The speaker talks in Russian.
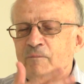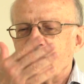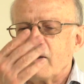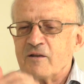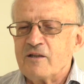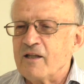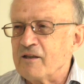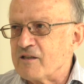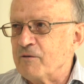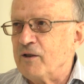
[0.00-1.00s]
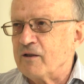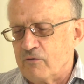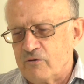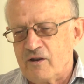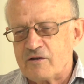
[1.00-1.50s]
нет, на
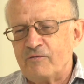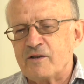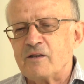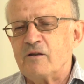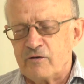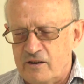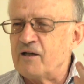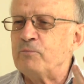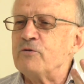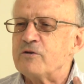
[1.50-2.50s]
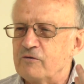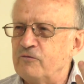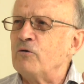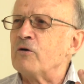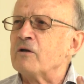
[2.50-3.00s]
Америки. Он даже воскликнул, да, Путин
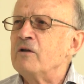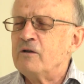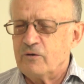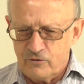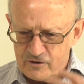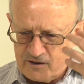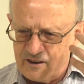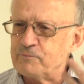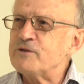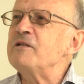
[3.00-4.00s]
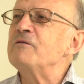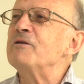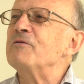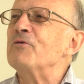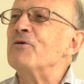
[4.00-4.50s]
вор, но он
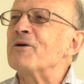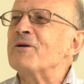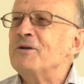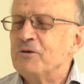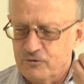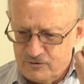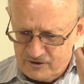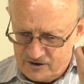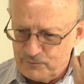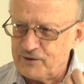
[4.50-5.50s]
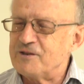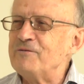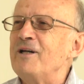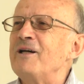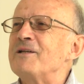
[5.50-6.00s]
строптивый вор он
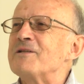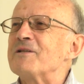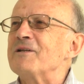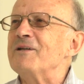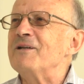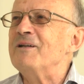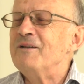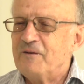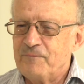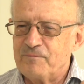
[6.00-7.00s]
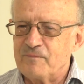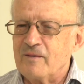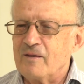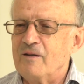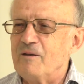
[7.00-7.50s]
сопротивляется
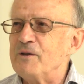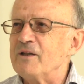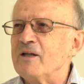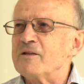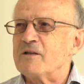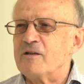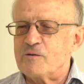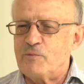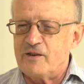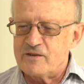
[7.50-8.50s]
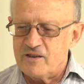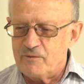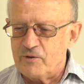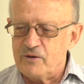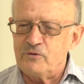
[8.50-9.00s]
американской экспансии, а
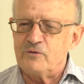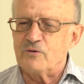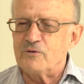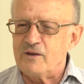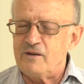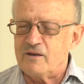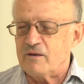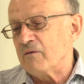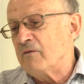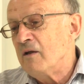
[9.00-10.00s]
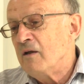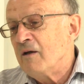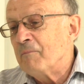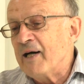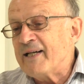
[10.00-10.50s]
придут другие, которые...
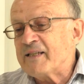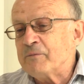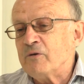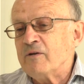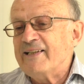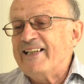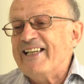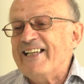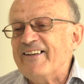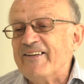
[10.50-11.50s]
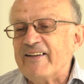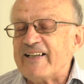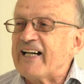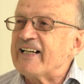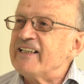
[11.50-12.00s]
Поэтому, э,
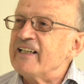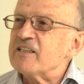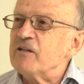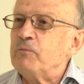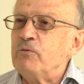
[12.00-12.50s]
когда за,